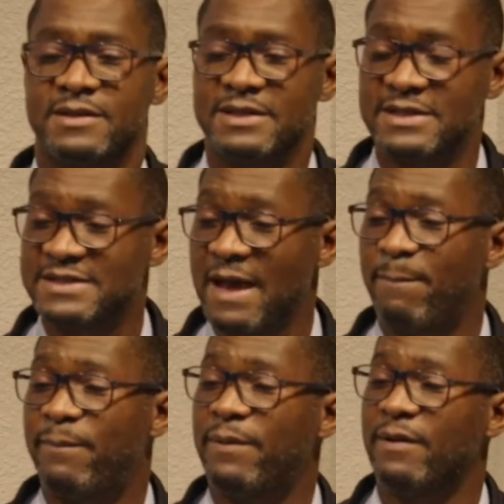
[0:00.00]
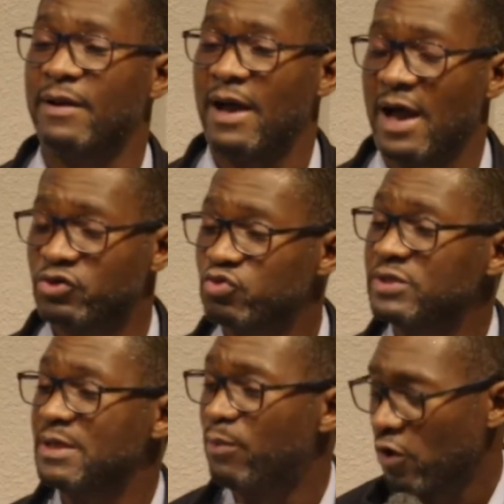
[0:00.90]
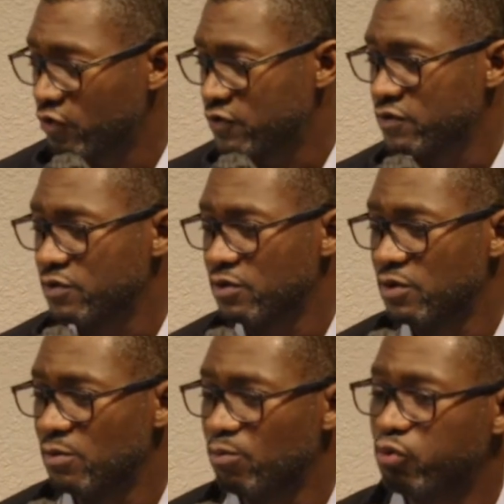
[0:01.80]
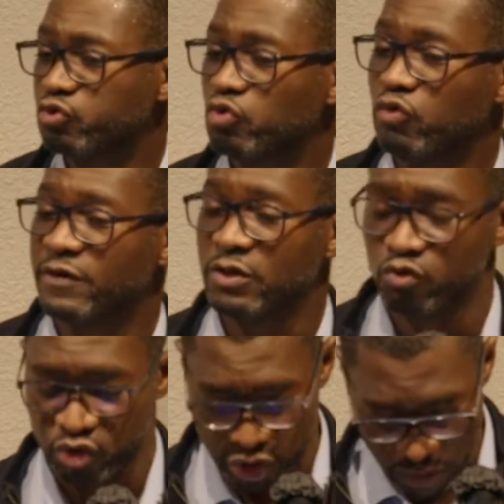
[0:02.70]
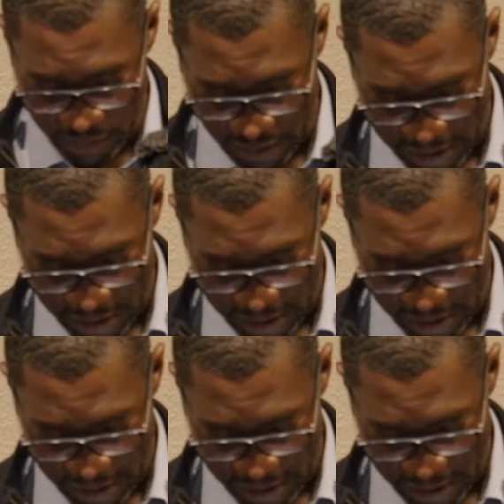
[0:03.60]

qui tapent à toutes les portes pour trouver une chambre.